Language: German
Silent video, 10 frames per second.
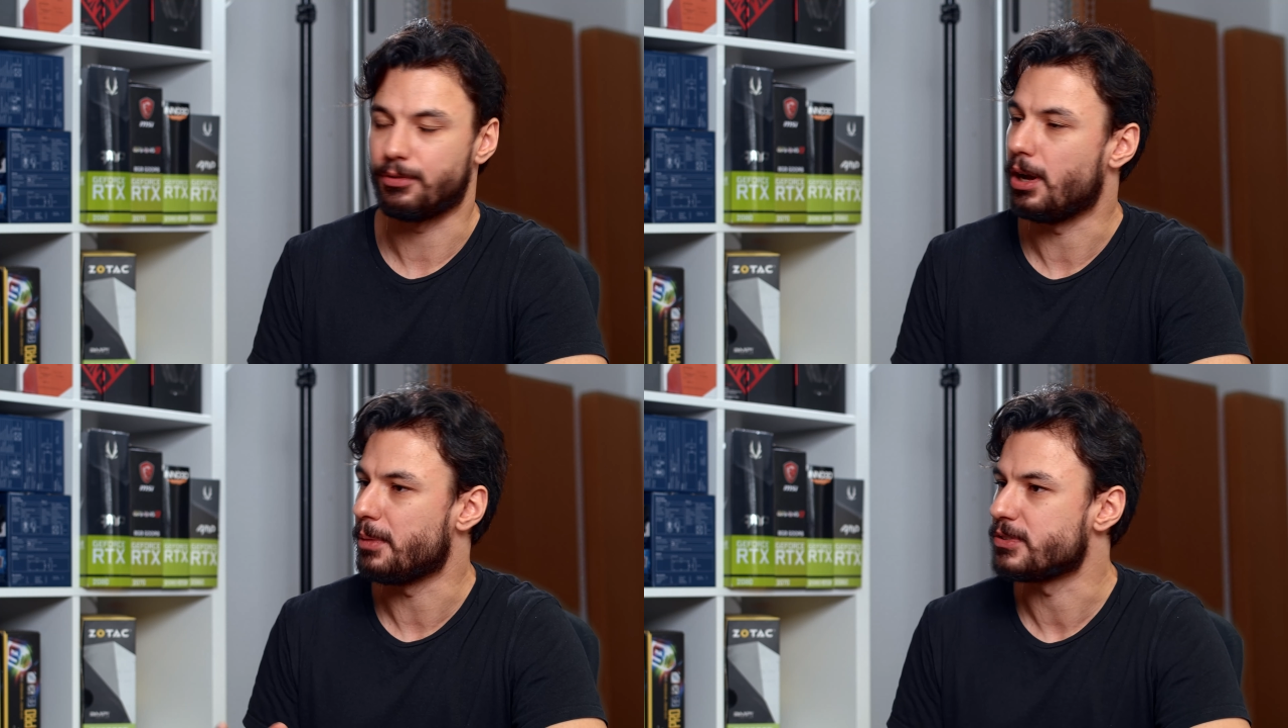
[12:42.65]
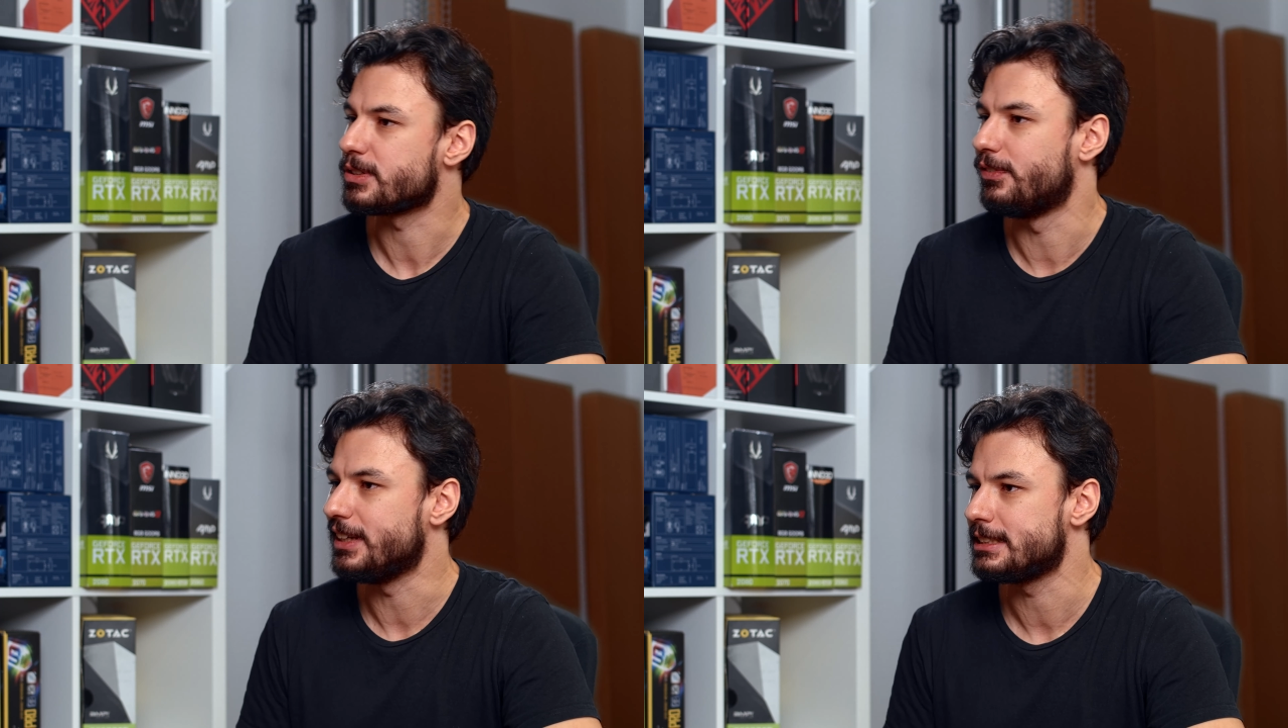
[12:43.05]
vor allem aufs
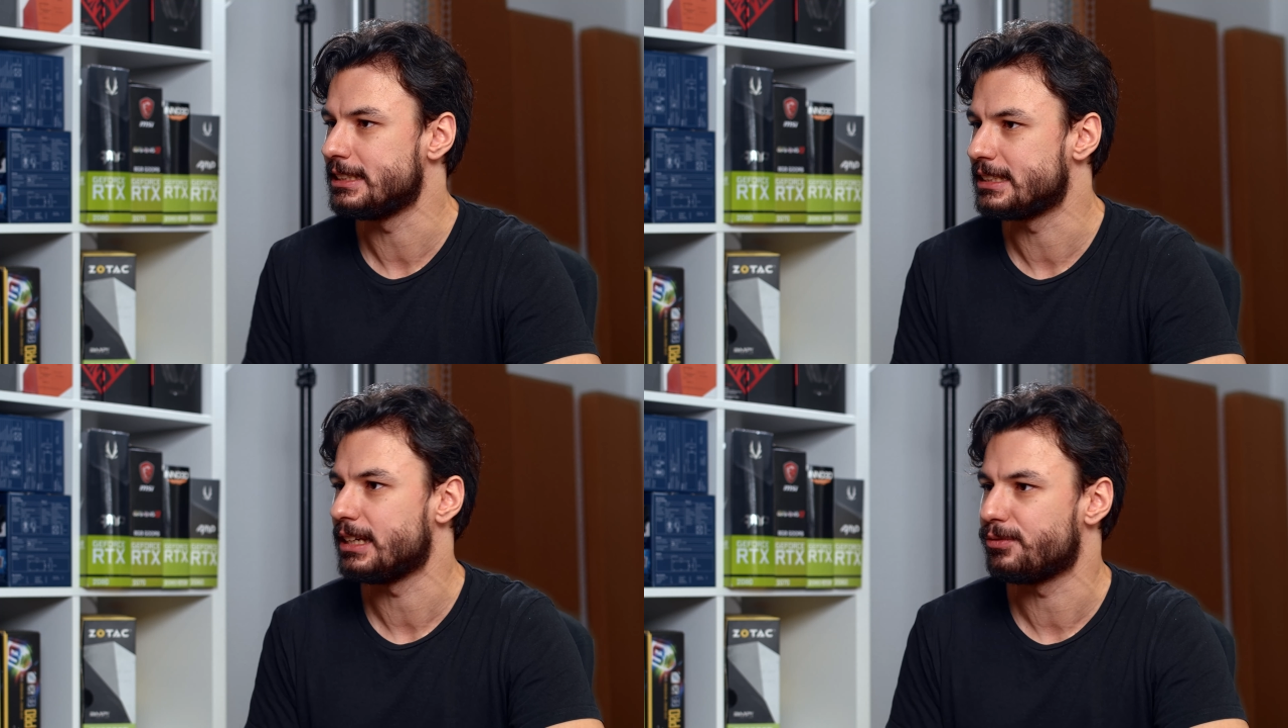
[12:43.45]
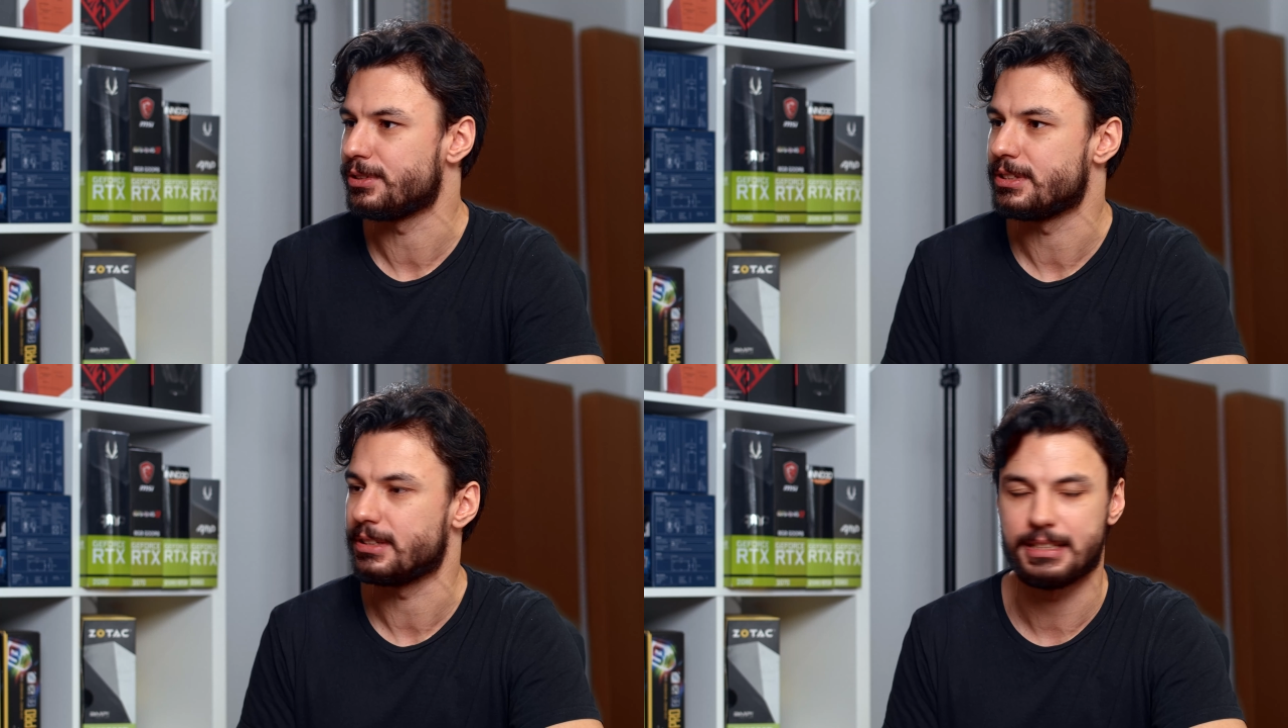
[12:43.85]
Quest-Design
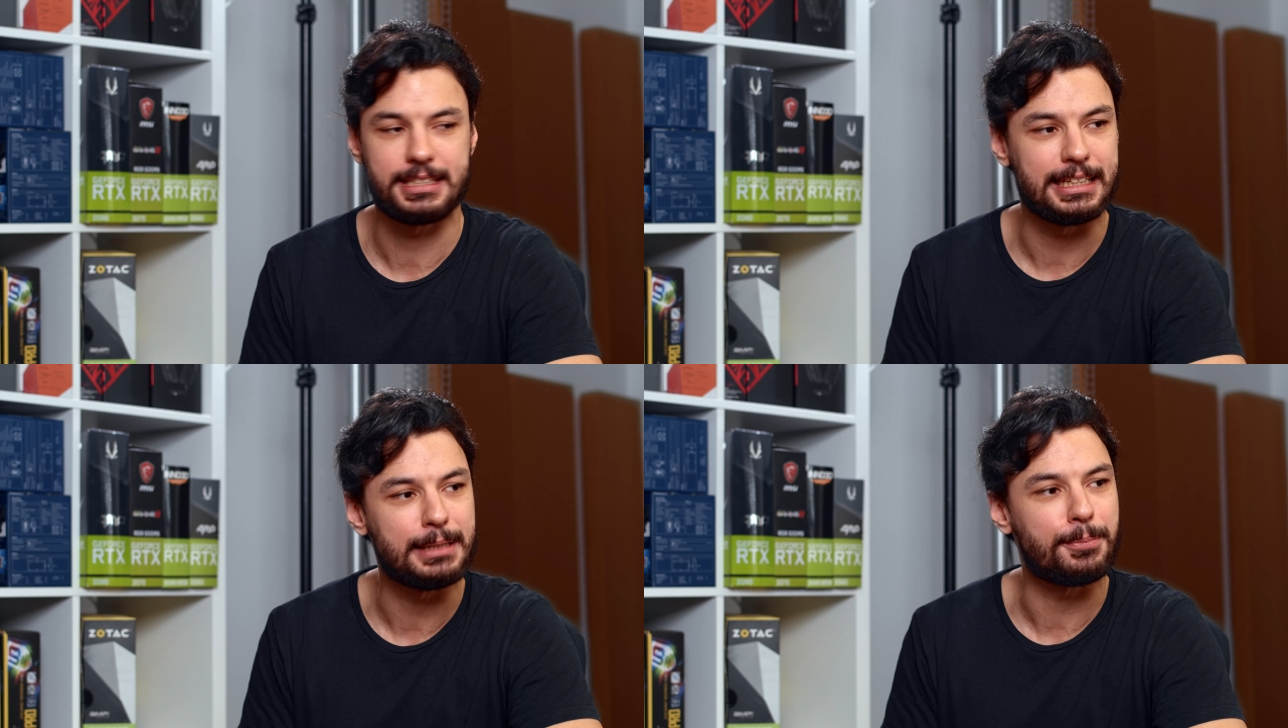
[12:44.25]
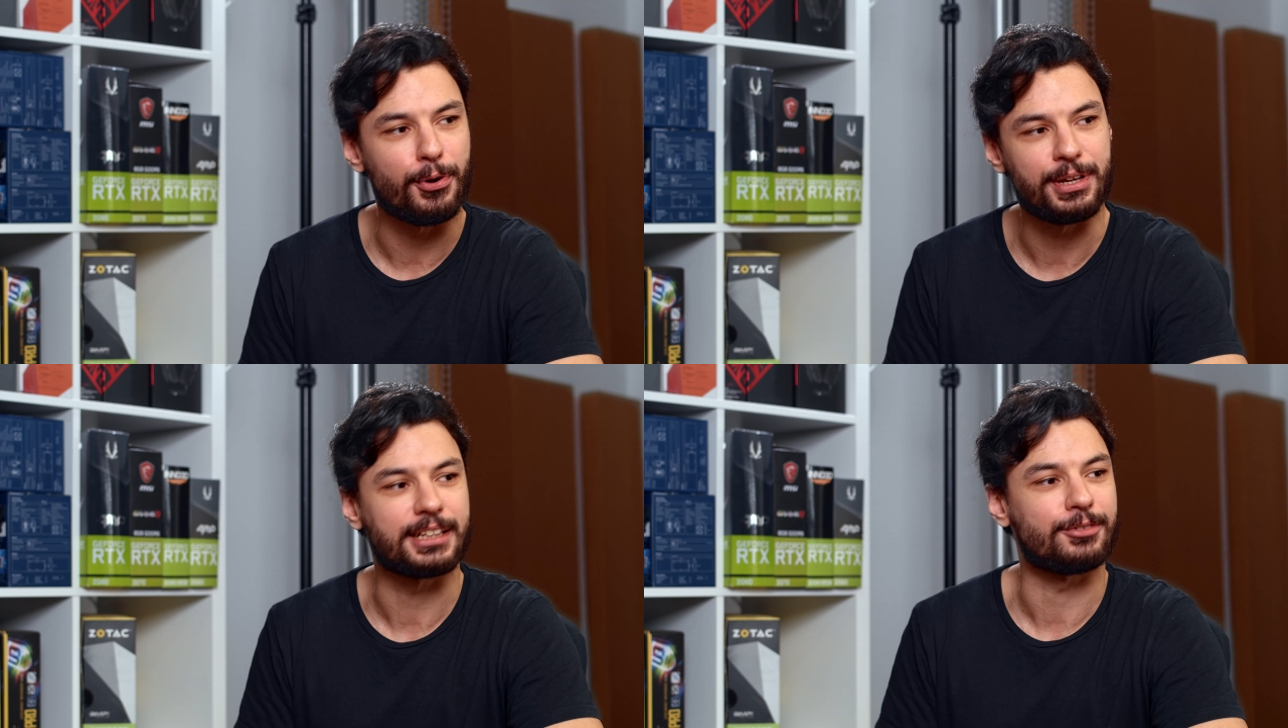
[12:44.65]
von CD
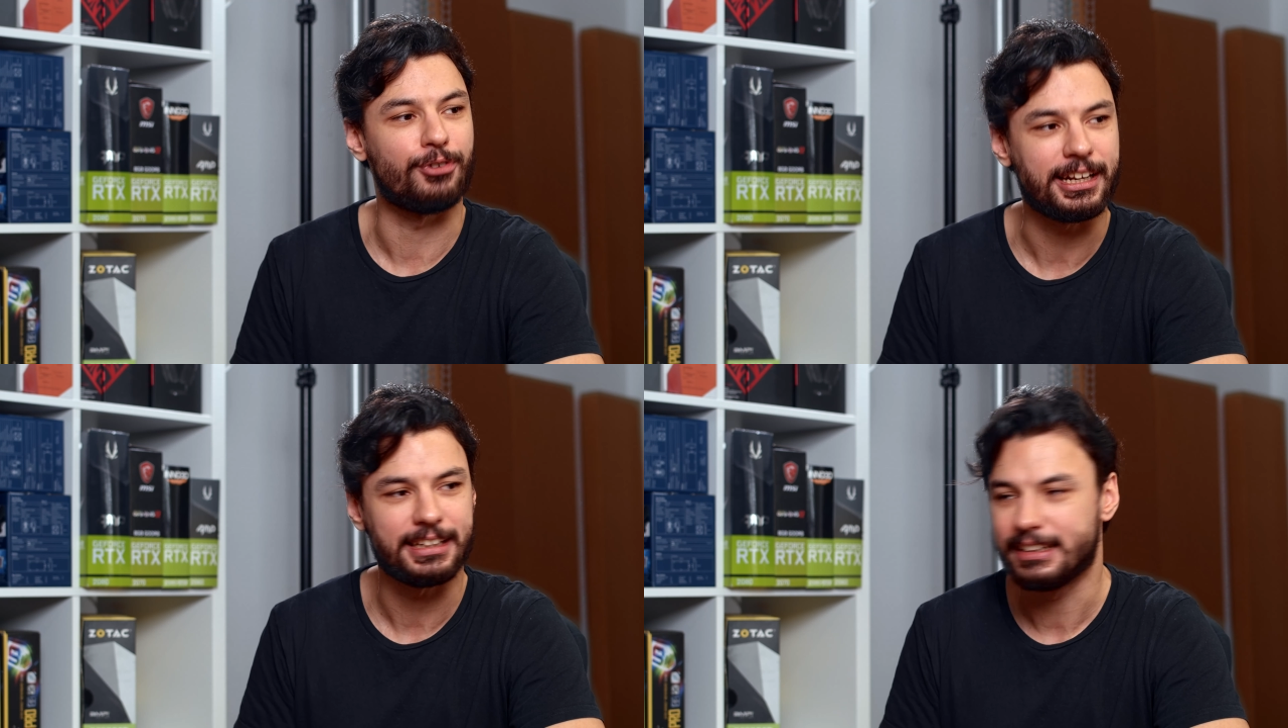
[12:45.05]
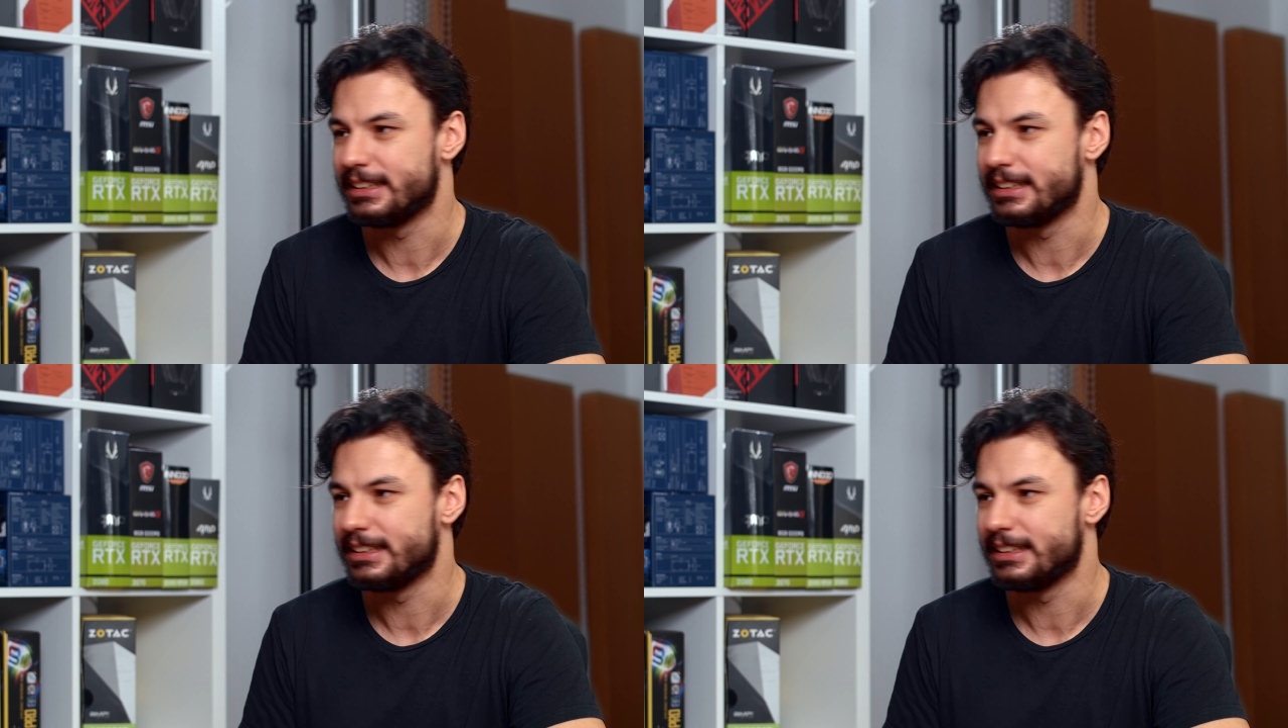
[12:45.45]
Projekt Red.